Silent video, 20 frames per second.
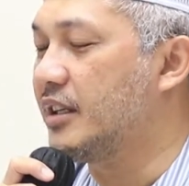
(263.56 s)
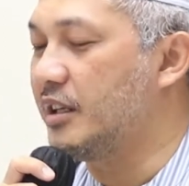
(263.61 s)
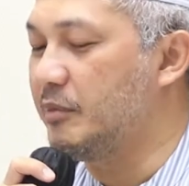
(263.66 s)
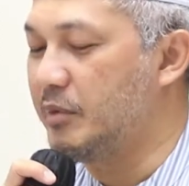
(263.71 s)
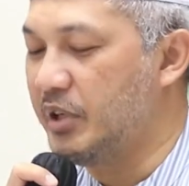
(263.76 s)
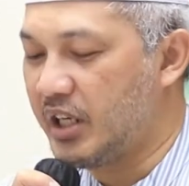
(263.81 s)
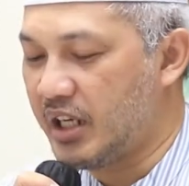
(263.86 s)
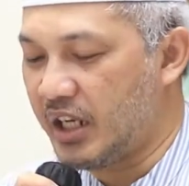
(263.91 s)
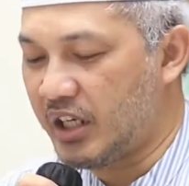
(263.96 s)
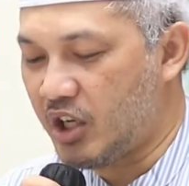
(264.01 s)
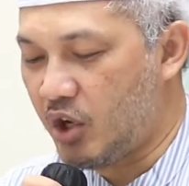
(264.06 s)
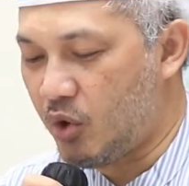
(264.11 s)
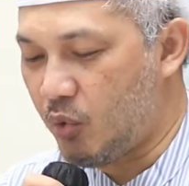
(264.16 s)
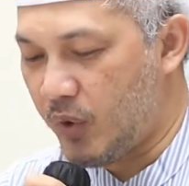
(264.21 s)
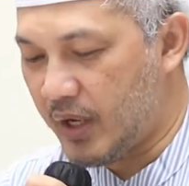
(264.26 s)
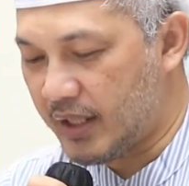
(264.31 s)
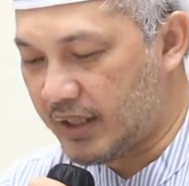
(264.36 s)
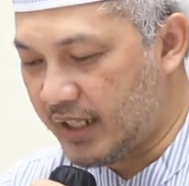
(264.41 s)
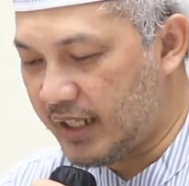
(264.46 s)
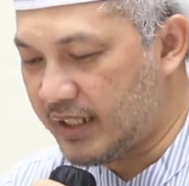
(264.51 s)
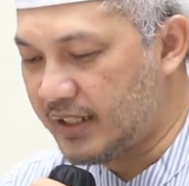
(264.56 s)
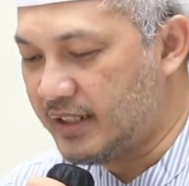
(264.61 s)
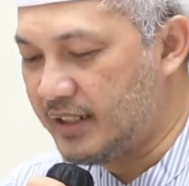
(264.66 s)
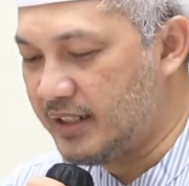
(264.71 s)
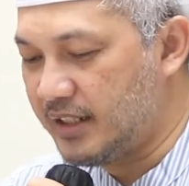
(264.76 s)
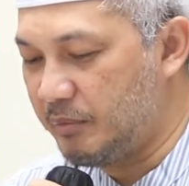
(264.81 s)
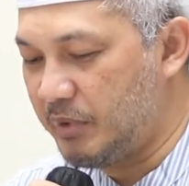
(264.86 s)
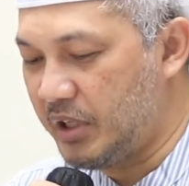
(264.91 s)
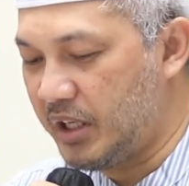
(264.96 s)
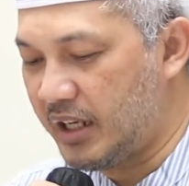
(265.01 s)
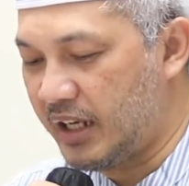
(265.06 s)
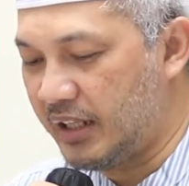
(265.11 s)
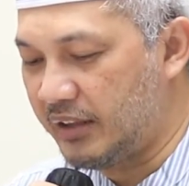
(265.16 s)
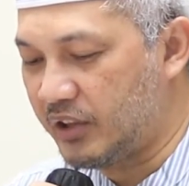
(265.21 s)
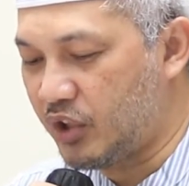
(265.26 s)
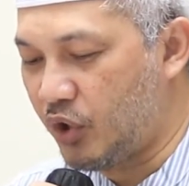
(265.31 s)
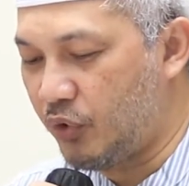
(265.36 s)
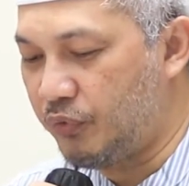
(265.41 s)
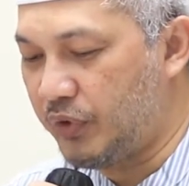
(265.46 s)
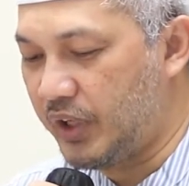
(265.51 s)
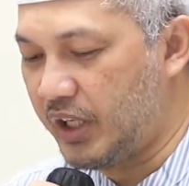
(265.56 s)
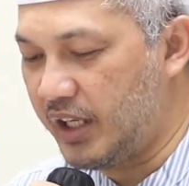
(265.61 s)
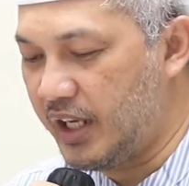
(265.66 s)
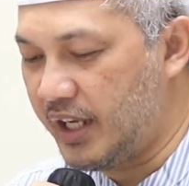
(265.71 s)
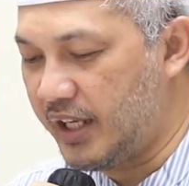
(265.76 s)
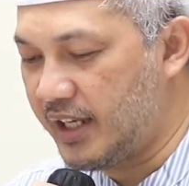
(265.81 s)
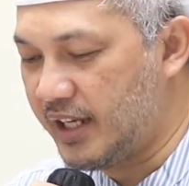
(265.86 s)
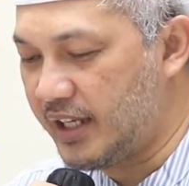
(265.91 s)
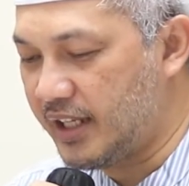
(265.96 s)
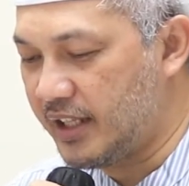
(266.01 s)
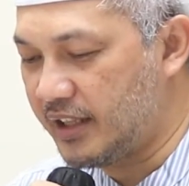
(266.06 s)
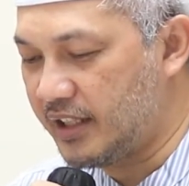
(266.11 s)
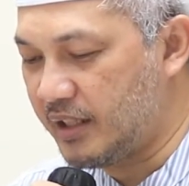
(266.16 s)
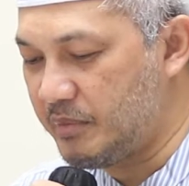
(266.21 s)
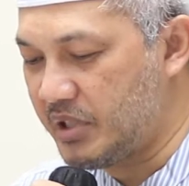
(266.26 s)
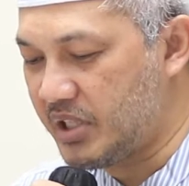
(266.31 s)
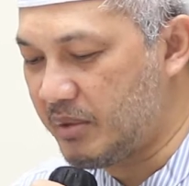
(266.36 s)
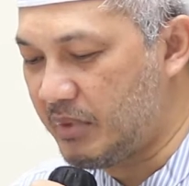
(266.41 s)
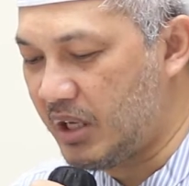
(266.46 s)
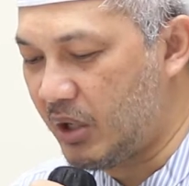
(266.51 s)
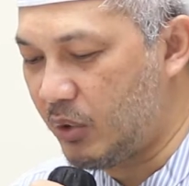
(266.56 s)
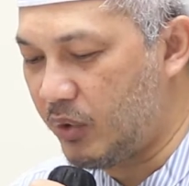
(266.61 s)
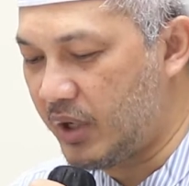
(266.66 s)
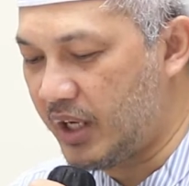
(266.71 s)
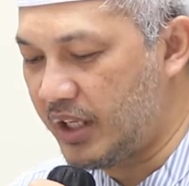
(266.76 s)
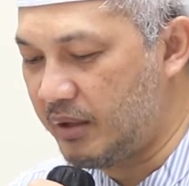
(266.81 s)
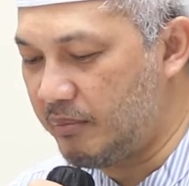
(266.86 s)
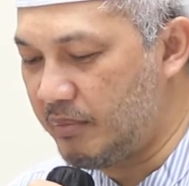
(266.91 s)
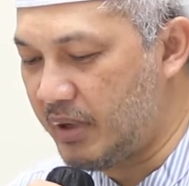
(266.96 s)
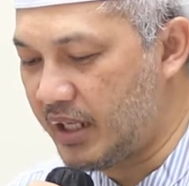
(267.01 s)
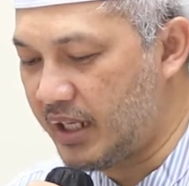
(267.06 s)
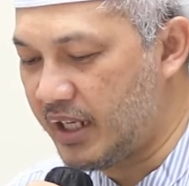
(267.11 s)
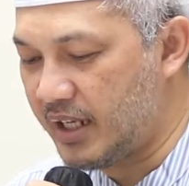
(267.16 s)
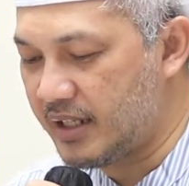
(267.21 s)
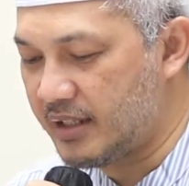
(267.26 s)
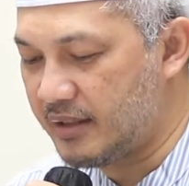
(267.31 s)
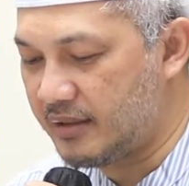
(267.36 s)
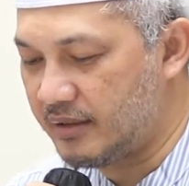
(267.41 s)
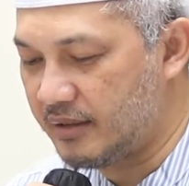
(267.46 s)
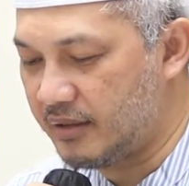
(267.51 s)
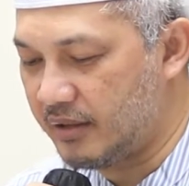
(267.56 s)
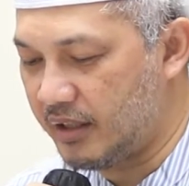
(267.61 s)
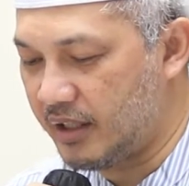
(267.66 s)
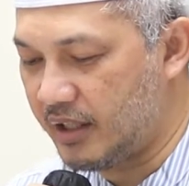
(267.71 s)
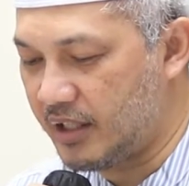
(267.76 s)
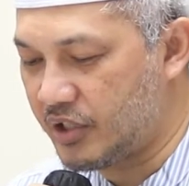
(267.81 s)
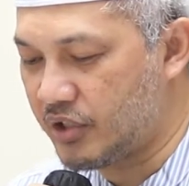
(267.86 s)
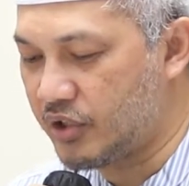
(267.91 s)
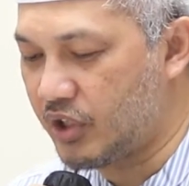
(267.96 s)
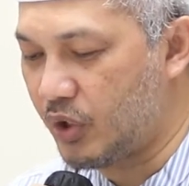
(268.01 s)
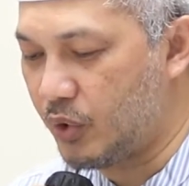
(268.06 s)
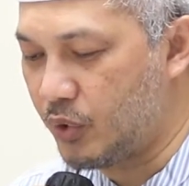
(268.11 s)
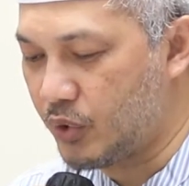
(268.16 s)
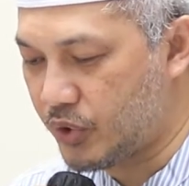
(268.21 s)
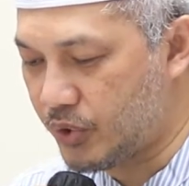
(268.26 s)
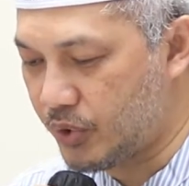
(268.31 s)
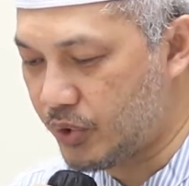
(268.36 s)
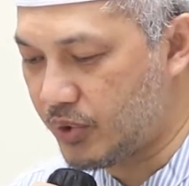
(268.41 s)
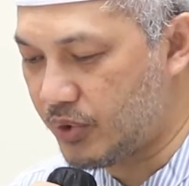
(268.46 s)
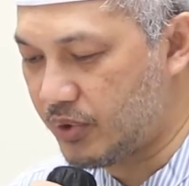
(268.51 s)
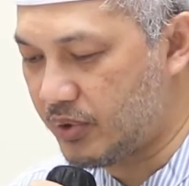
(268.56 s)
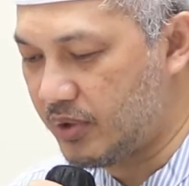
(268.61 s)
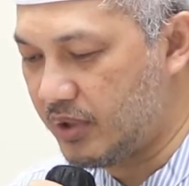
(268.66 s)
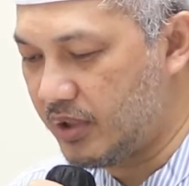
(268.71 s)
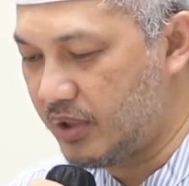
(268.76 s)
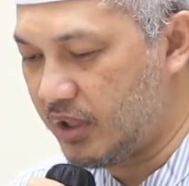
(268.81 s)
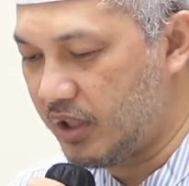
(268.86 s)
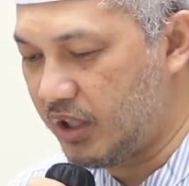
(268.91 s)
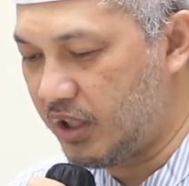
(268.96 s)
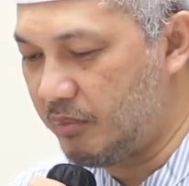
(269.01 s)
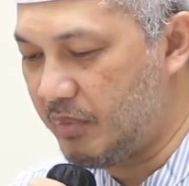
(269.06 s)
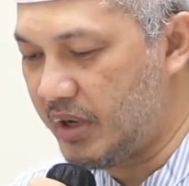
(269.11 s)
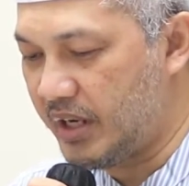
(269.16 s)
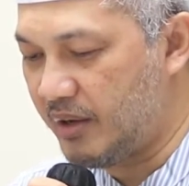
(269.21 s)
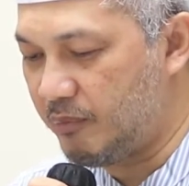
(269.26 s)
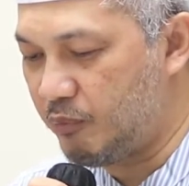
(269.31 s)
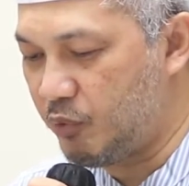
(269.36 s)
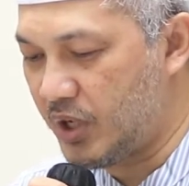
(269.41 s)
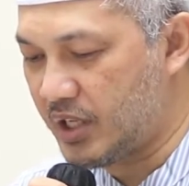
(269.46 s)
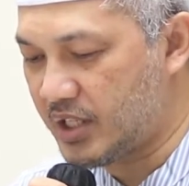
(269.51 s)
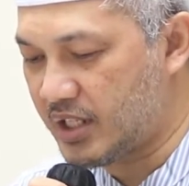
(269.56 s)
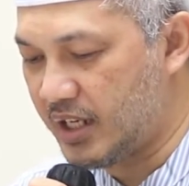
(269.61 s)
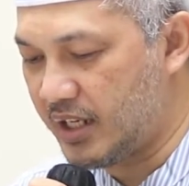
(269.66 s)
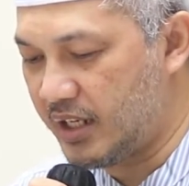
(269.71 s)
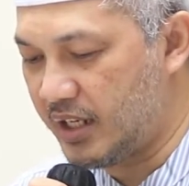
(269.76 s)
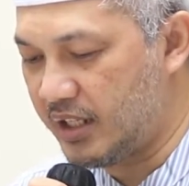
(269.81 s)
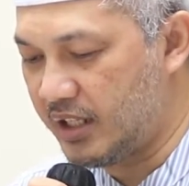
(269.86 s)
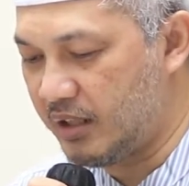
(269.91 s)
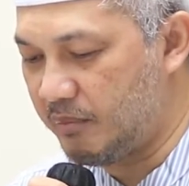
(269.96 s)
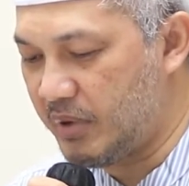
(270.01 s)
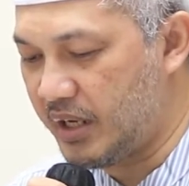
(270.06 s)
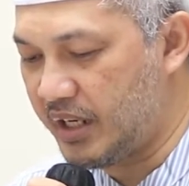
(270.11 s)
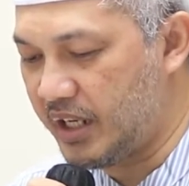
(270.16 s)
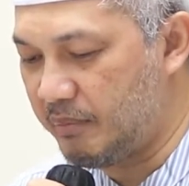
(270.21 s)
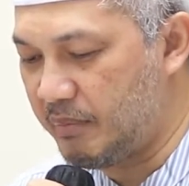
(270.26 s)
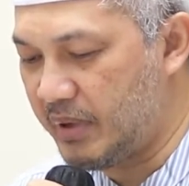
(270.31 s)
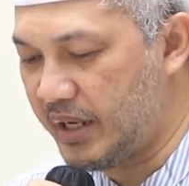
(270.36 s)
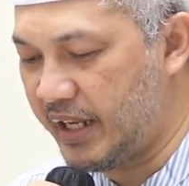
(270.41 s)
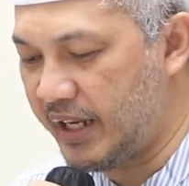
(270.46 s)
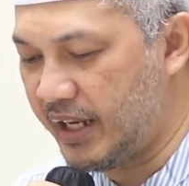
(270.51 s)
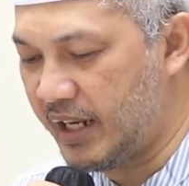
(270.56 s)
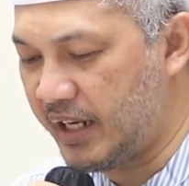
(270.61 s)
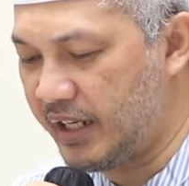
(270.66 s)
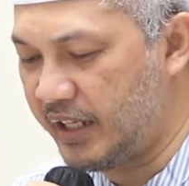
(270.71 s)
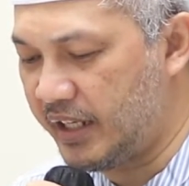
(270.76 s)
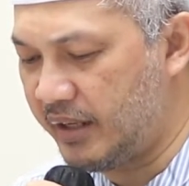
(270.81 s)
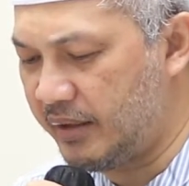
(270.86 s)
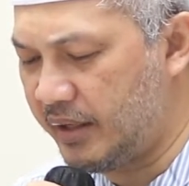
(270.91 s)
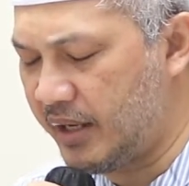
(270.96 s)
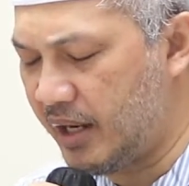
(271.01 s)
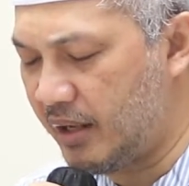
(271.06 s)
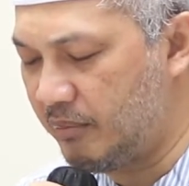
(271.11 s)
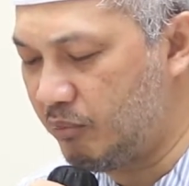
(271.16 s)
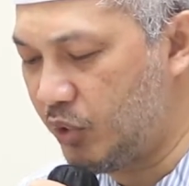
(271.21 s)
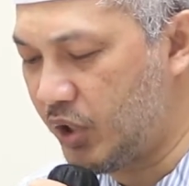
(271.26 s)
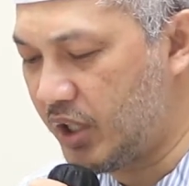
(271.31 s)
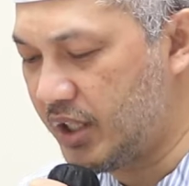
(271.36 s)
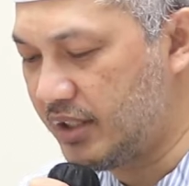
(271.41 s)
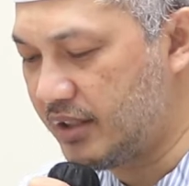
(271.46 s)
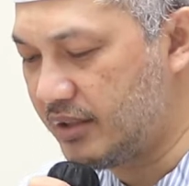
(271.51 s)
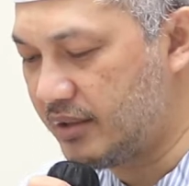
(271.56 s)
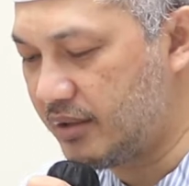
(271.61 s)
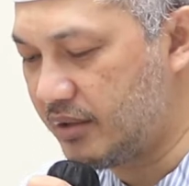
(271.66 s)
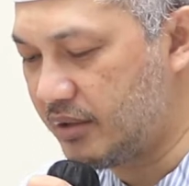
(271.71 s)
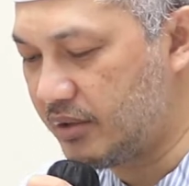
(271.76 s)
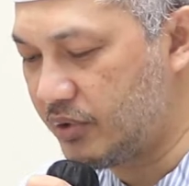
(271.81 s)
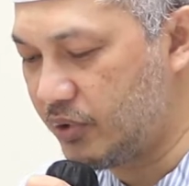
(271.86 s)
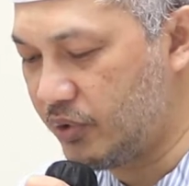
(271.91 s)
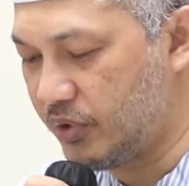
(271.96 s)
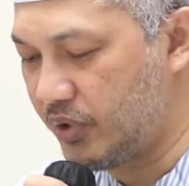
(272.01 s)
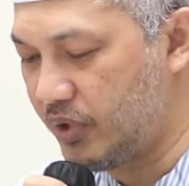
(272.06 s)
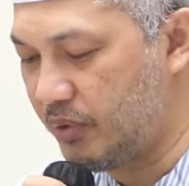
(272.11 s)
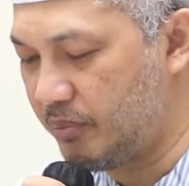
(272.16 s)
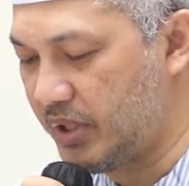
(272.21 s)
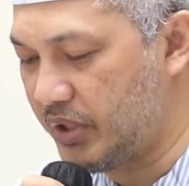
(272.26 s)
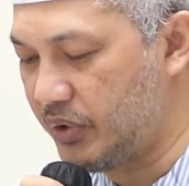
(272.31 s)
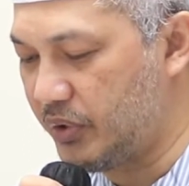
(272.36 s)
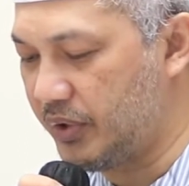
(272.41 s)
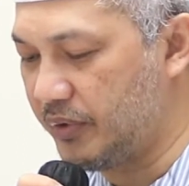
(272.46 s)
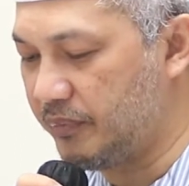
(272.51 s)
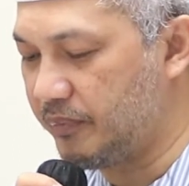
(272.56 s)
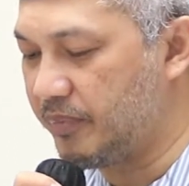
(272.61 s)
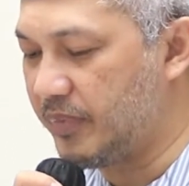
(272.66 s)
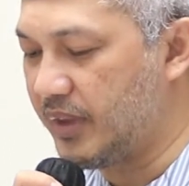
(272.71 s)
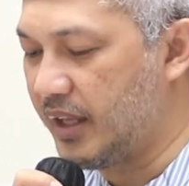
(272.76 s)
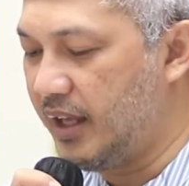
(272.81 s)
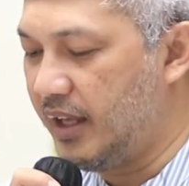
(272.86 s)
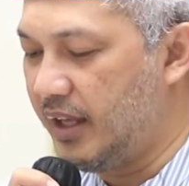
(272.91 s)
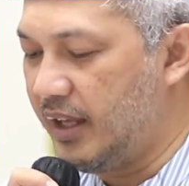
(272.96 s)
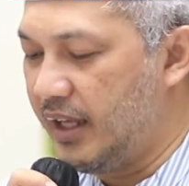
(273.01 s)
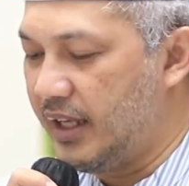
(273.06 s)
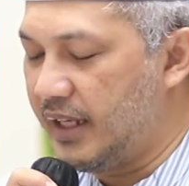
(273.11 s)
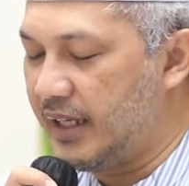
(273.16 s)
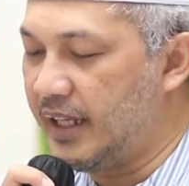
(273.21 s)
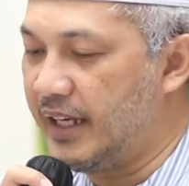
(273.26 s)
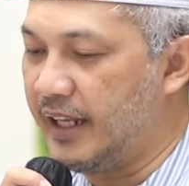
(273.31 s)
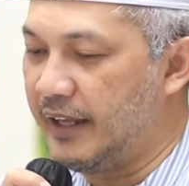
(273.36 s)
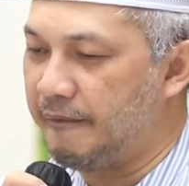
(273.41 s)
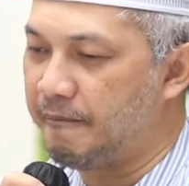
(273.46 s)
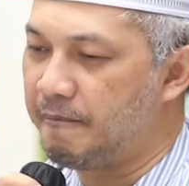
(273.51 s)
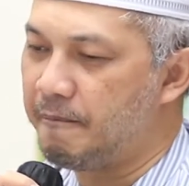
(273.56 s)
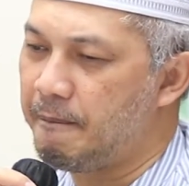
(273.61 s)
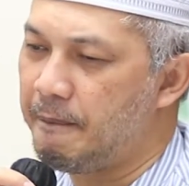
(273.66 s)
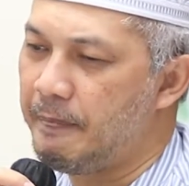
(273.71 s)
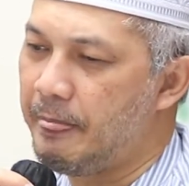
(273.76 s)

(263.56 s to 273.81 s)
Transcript: diberikan kekuatan diberikan taufik hidayah kita bisa melakukan ibadah ya secara khusus ibadah puasa dan ibadah-ibadah yang lain di dalam bulan suci Ramadan gini